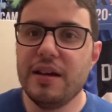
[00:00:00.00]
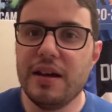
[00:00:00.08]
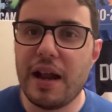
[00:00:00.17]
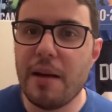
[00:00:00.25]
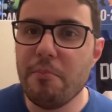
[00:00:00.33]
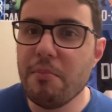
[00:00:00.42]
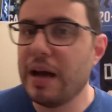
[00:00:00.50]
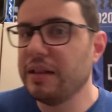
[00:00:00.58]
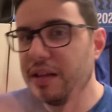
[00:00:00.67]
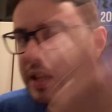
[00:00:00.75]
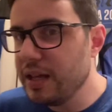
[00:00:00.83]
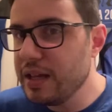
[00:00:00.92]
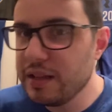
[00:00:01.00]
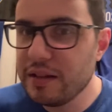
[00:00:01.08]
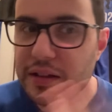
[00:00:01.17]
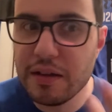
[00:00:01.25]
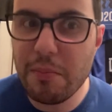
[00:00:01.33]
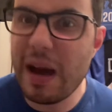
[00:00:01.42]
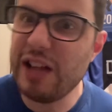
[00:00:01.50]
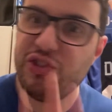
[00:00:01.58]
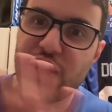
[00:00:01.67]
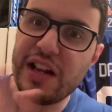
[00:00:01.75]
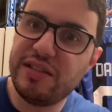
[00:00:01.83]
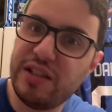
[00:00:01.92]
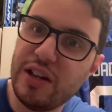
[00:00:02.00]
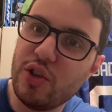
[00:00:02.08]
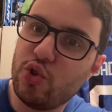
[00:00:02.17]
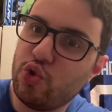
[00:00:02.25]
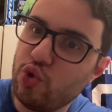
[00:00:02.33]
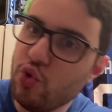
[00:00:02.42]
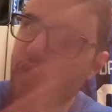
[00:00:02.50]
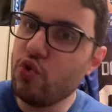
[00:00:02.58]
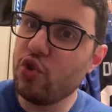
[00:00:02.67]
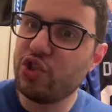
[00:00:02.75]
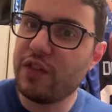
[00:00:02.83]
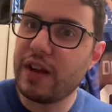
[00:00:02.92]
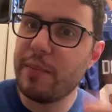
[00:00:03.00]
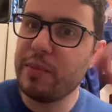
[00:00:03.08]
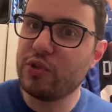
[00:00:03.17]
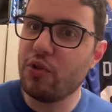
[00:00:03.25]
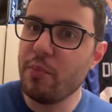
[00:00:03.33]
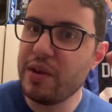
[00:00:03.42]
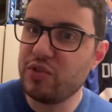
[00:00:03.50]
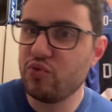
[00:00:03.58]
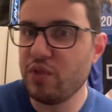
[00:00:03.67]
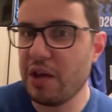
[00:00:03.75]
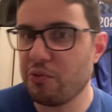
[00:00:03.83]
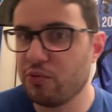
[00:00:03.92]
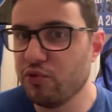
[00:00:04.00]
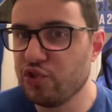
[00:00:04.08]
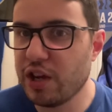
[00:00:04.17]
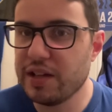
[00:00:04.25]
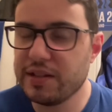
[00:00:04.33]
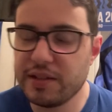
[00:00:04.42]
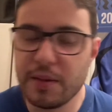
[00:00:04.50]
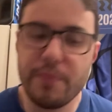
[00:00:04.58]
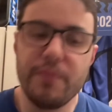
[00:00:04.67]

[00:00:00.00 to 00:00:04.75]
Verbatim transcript: Real Madrid, ma il Chelsea nessuno ci avrebbe scommesso un euro sul Chelsea.